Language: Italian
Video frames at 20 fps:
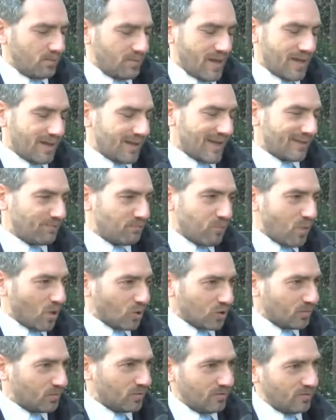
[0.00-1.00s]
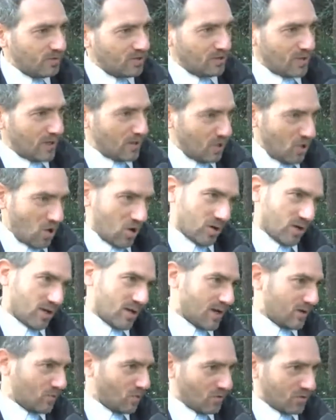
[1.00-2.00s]
è, molto più vicino a noi
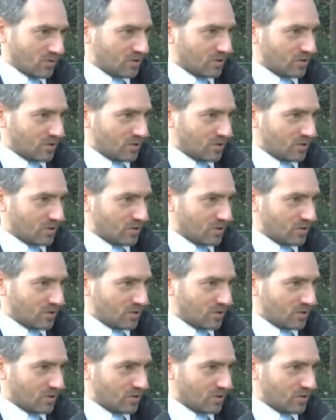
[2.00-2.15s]
che al nuovo